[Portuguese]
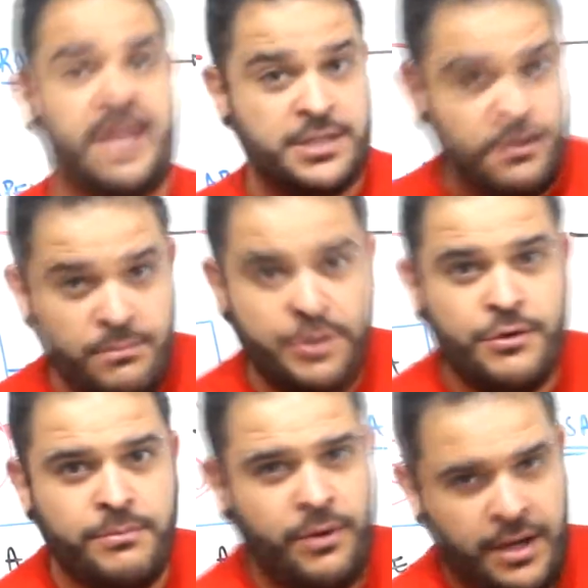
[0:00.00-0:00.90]
Questão
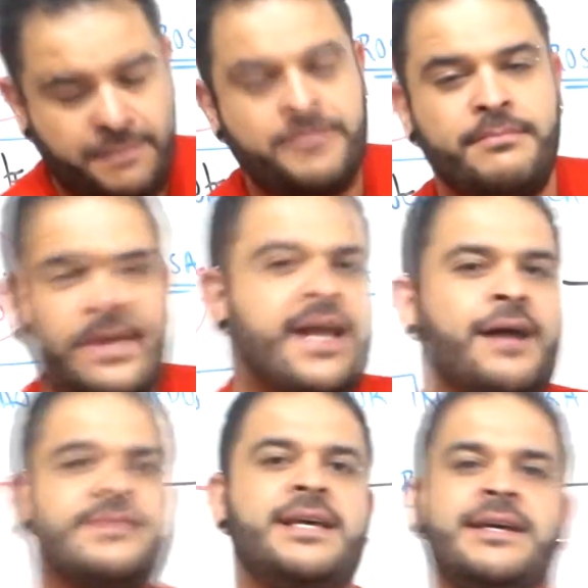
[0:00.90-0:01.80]
muito boa, bem
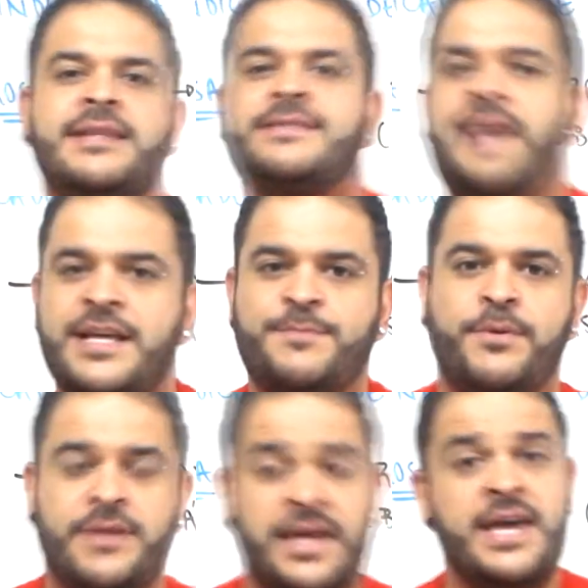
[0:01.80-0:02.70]
legalzinha aqui de se
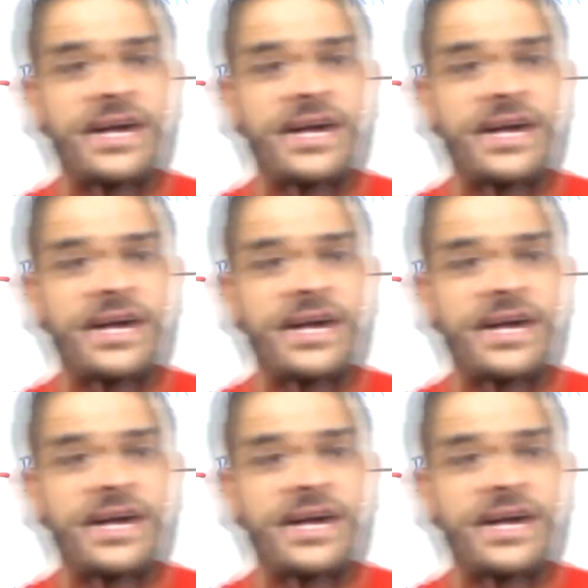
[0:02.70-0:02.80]
responder.